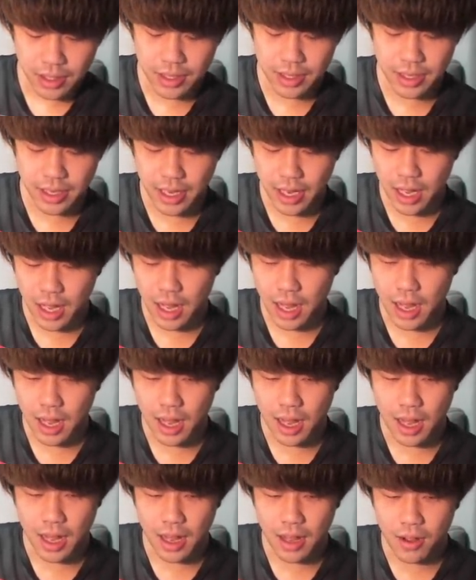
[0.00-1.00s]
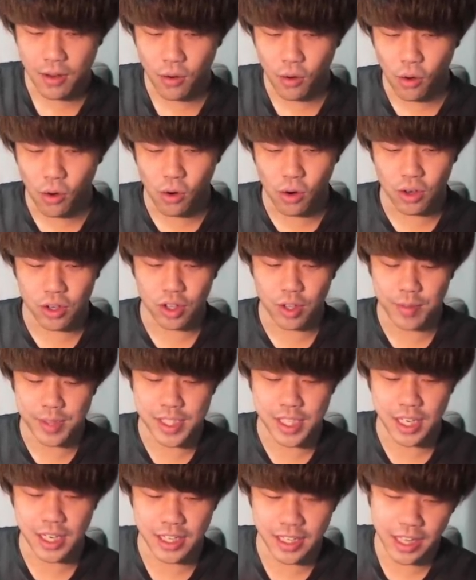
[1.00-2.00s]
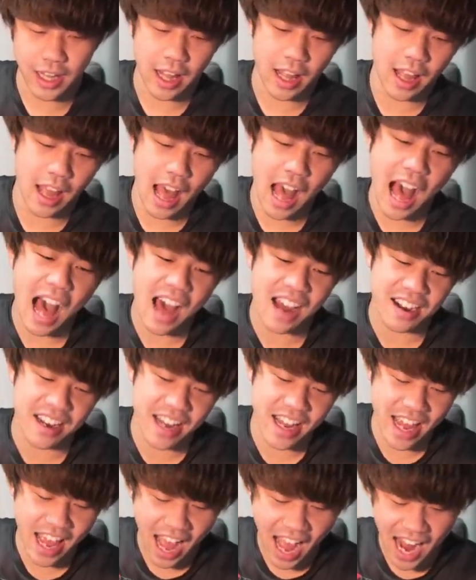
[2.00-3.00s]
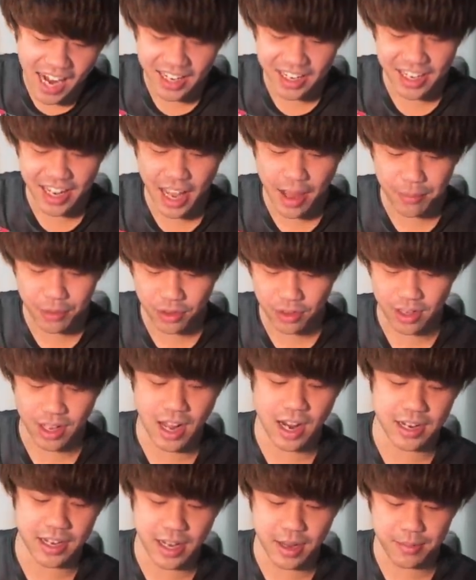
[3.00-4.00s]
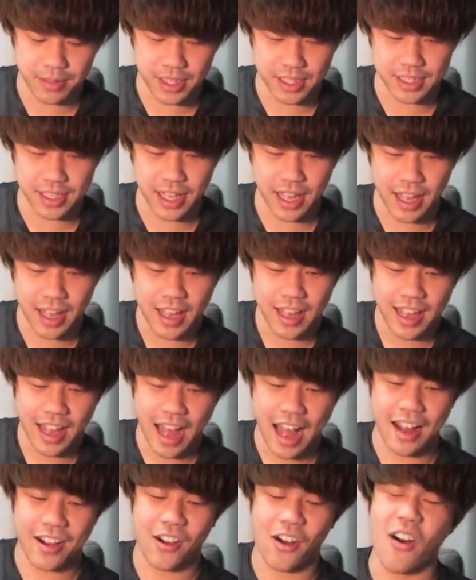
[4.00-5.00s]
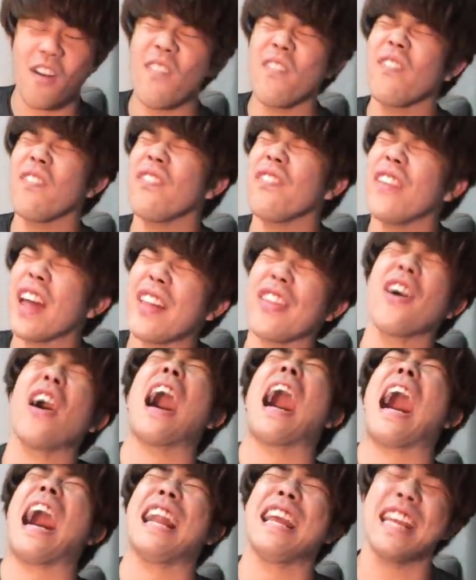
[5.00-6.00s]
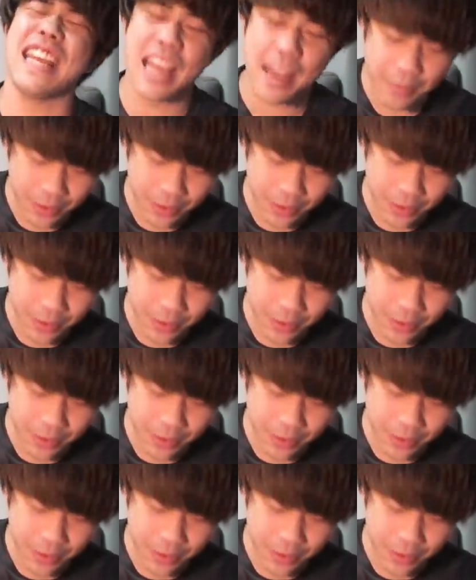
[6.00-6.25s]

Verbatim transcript: あ。いやー、オールと見せかけてね。あり、ありえむ、ありえむですね。あ、こんなのありえ